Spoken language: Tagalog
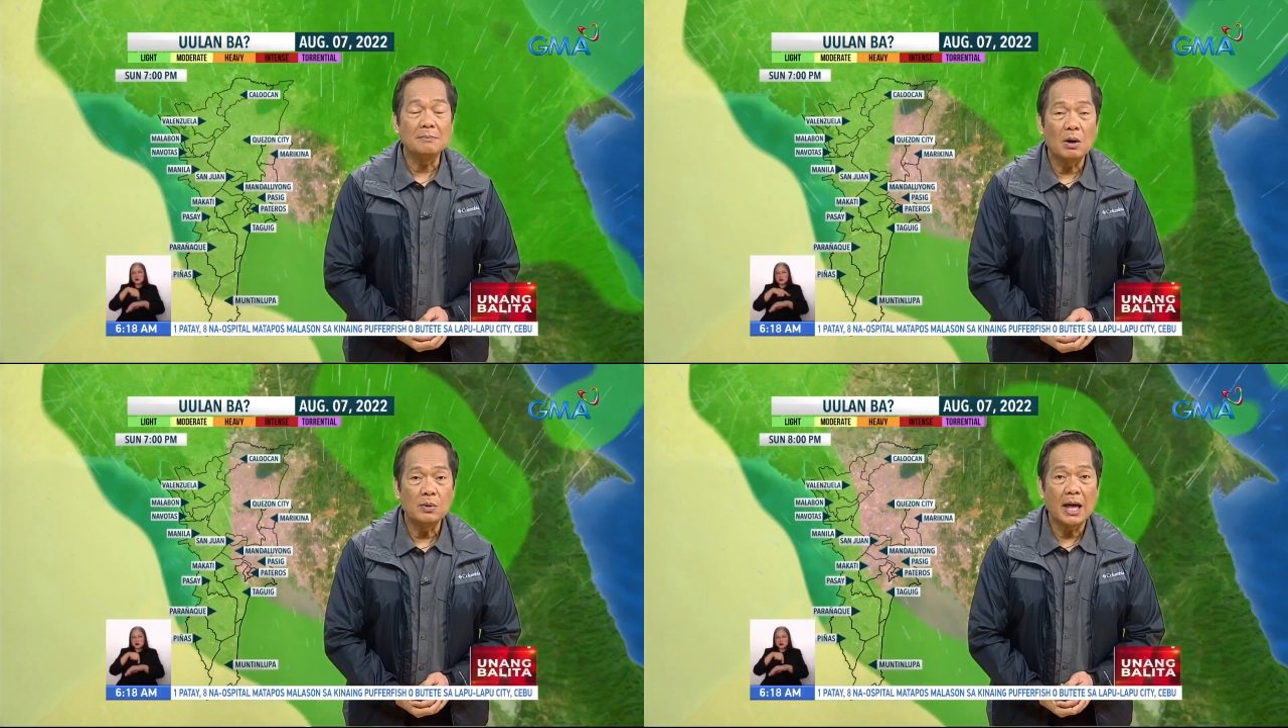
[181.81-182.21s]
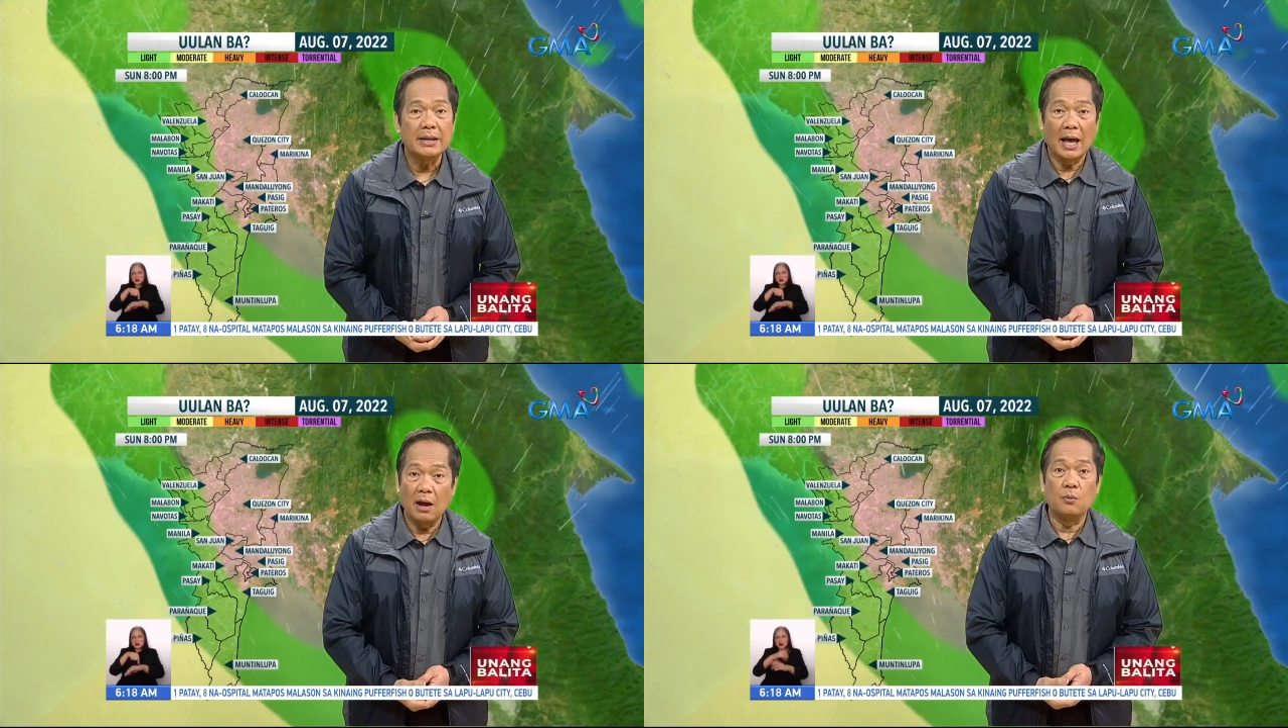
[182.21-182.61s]

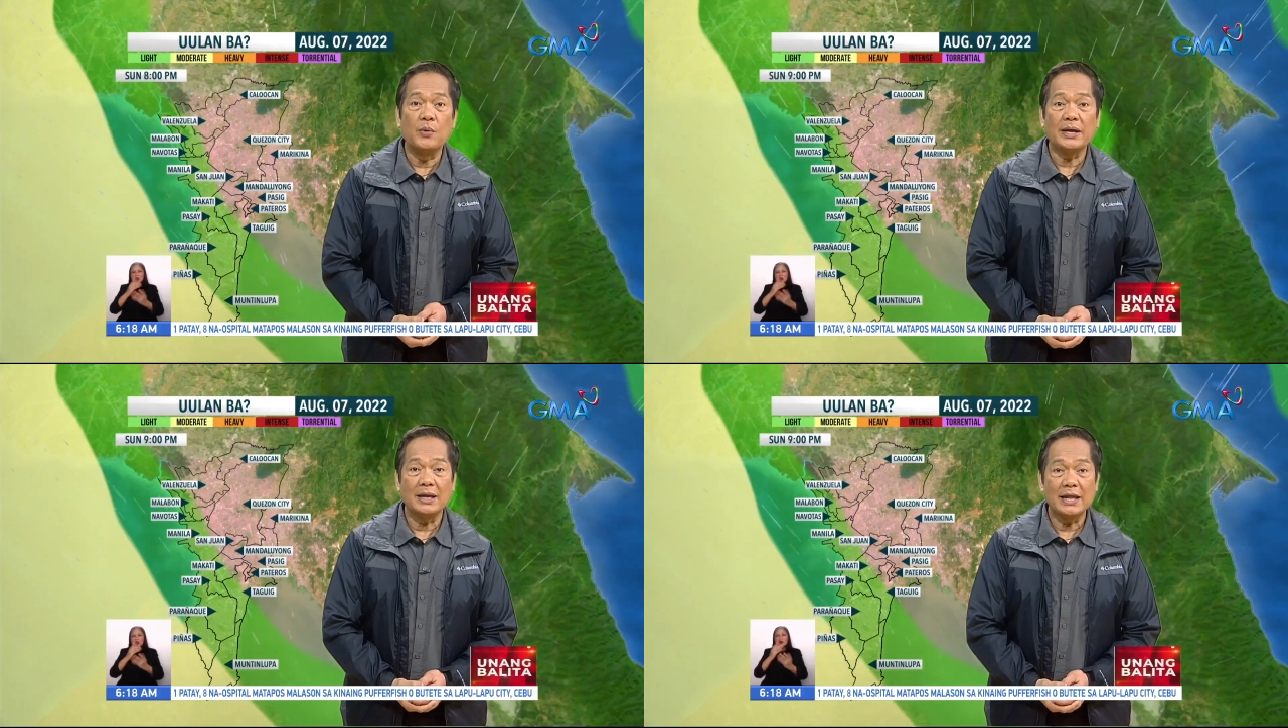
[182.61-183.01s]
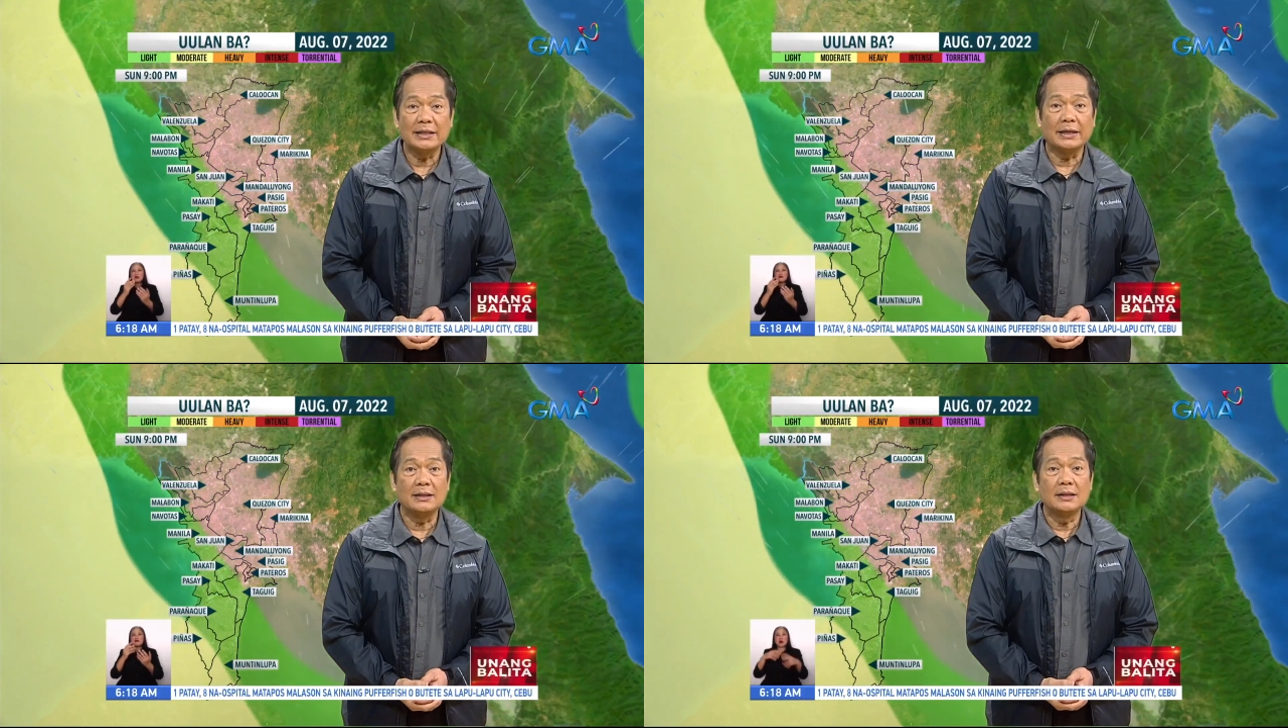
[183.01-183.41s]
maulan ang weekend
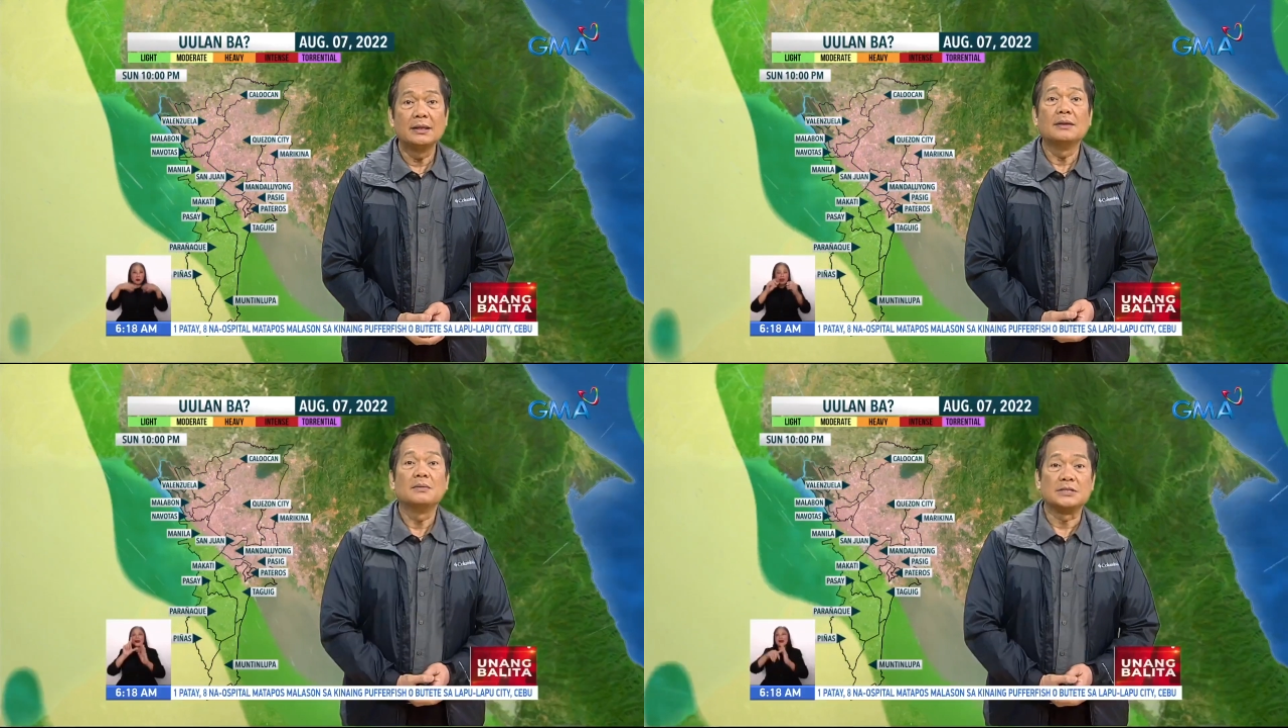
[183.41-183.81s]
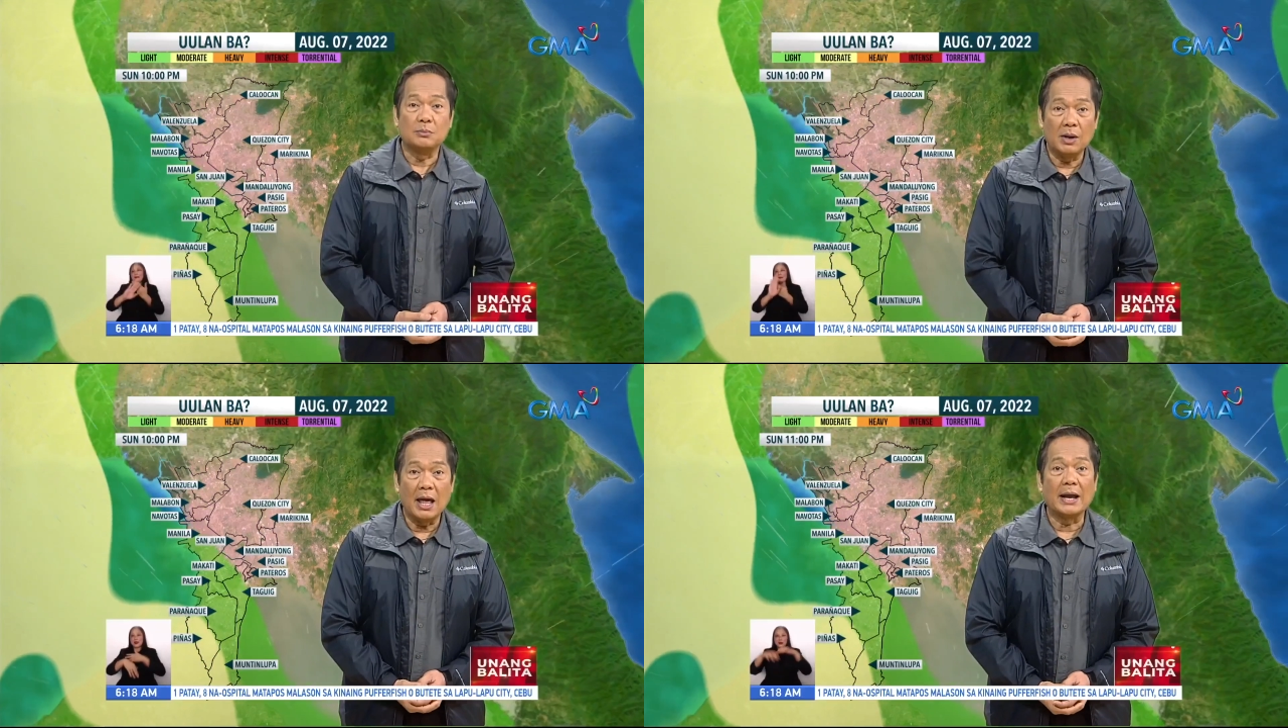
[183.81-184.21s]
natin
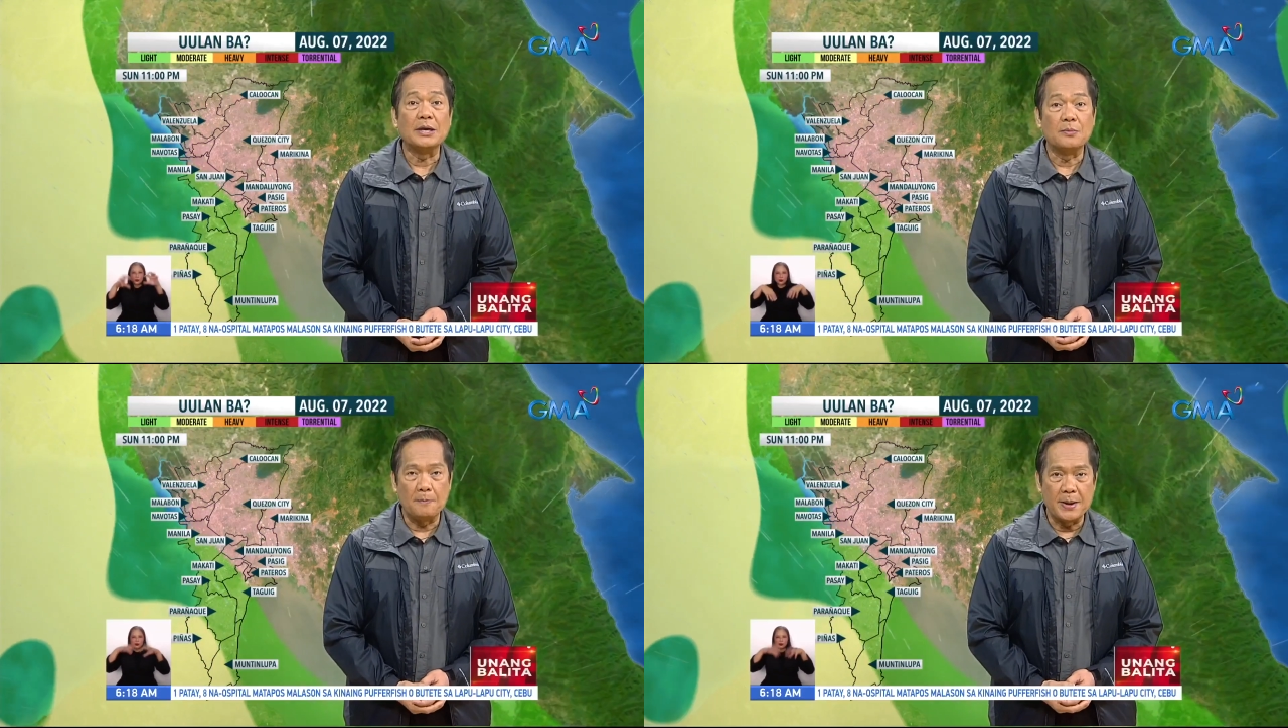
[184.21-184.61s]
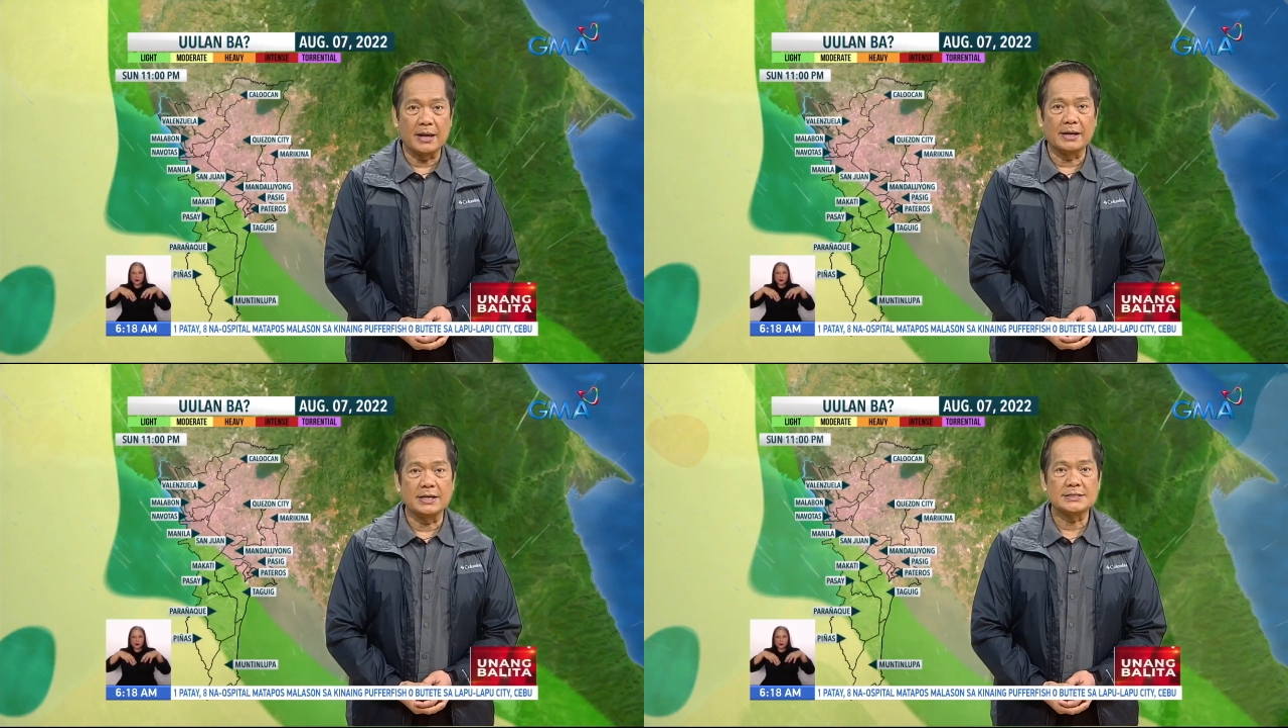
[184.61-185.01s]
simula ngayong
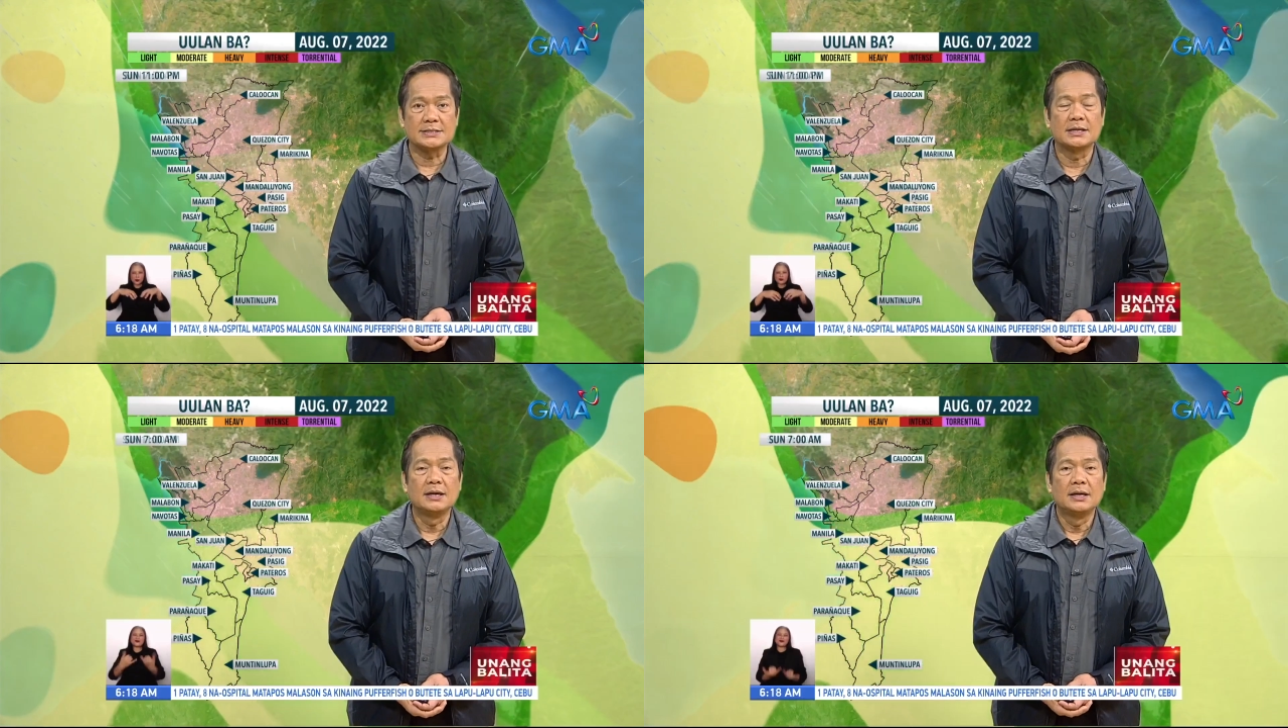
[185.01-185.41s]
biyernes.